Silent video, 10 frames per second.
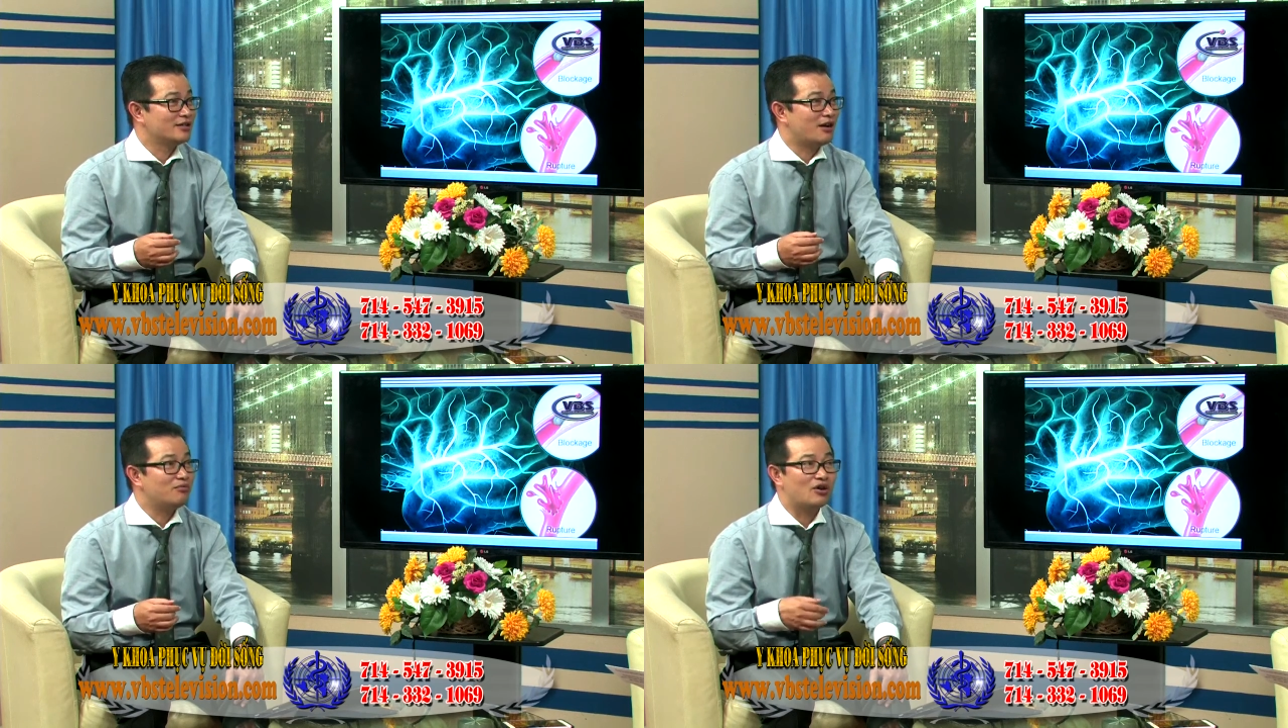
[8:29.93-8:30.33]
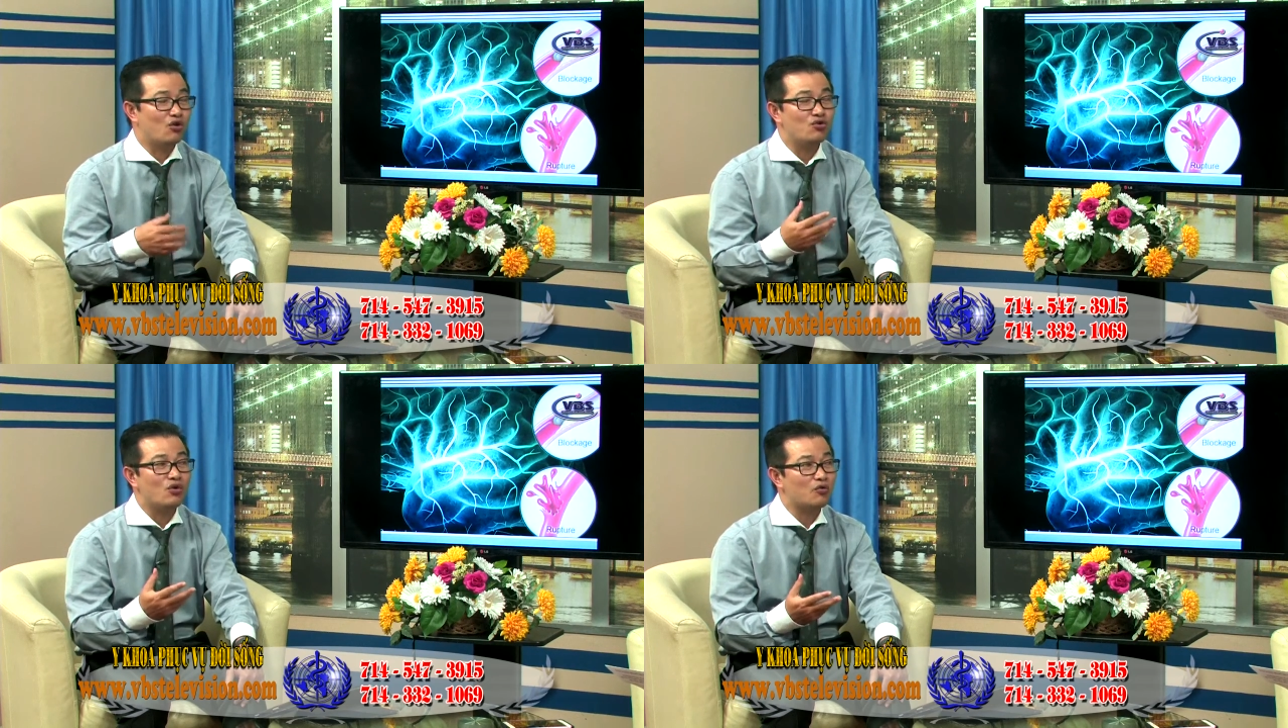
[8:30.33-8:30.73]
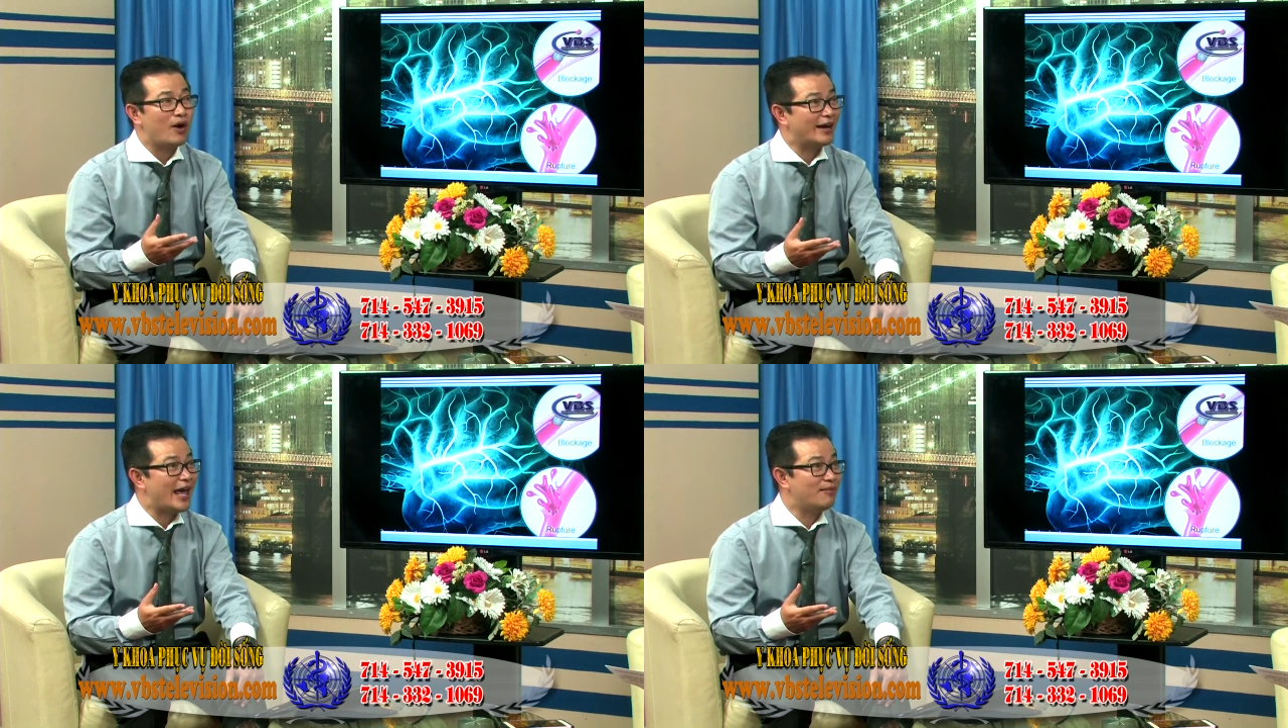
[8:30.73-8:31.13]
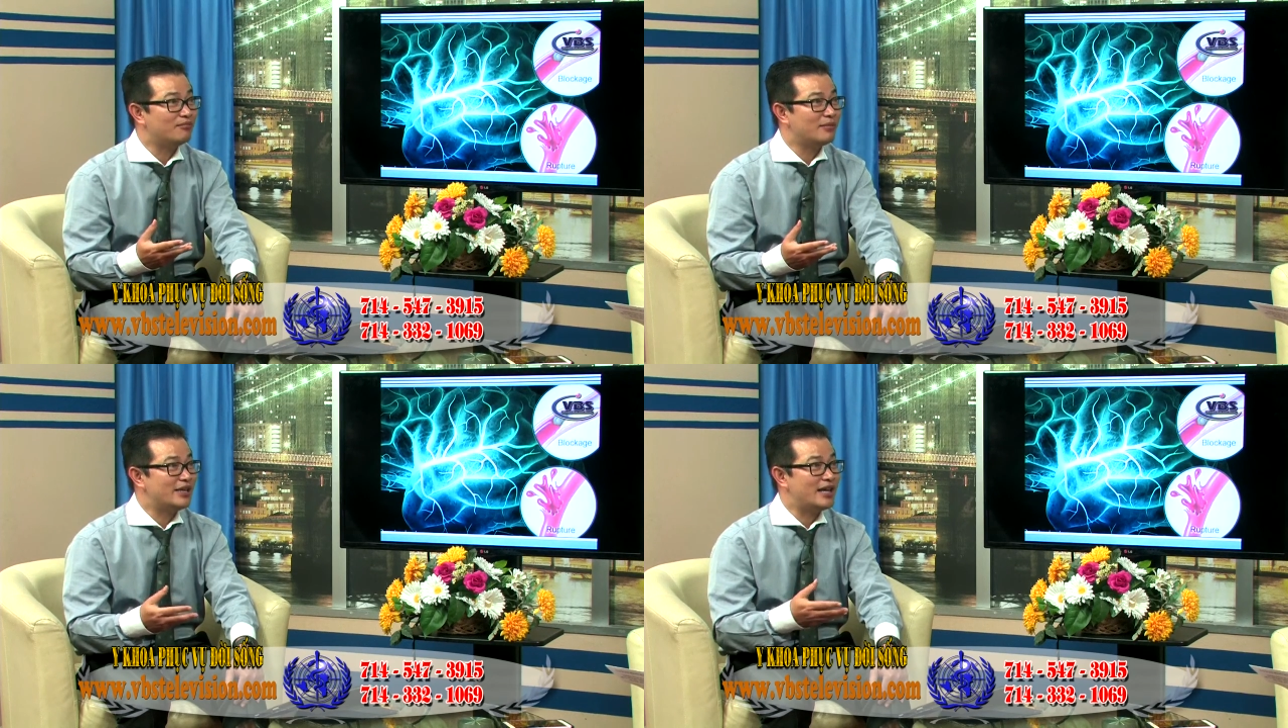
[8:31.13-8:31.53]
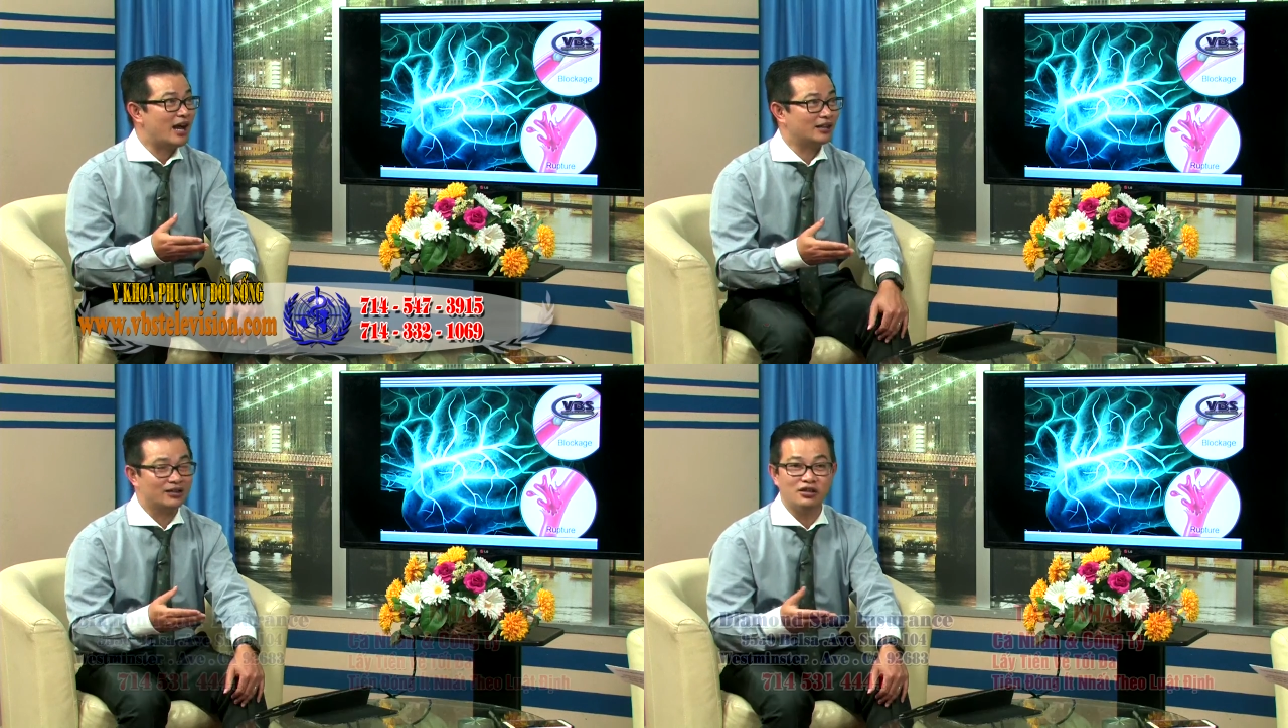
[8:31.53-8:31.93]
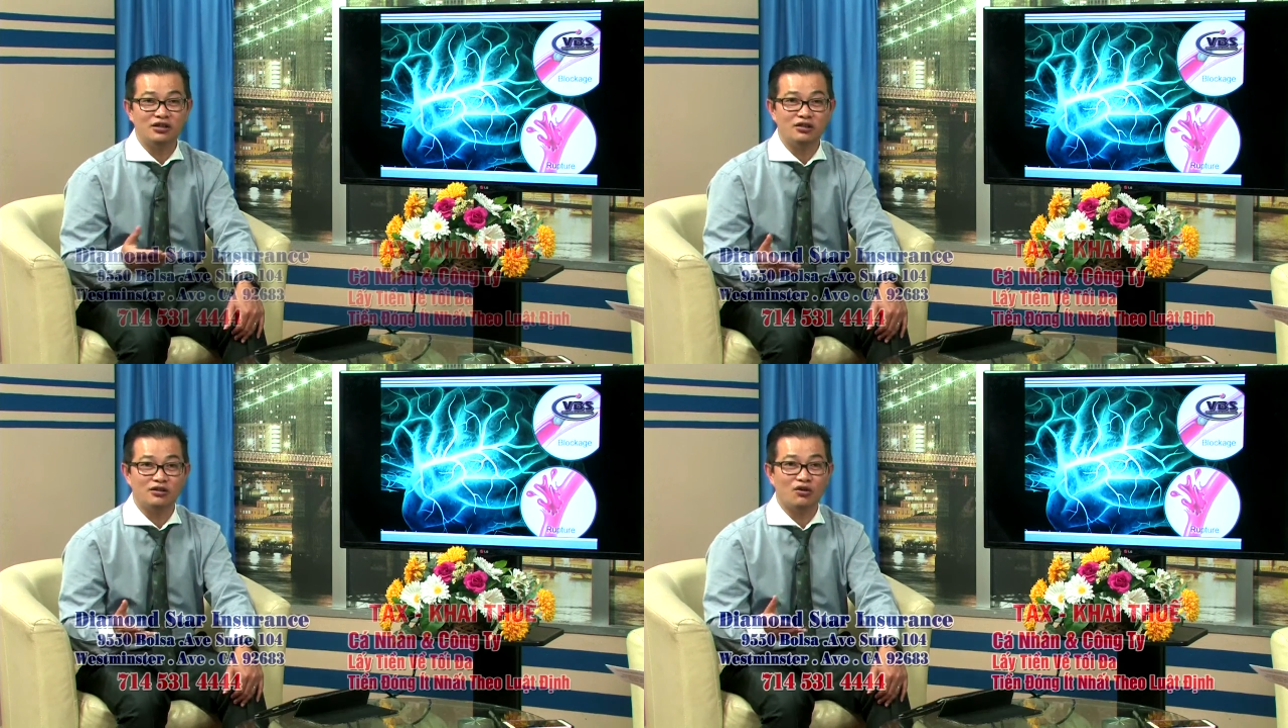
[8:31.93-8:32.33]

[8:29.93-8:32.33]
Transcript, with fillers: ông ngủ qua qua đêm bây giờ từ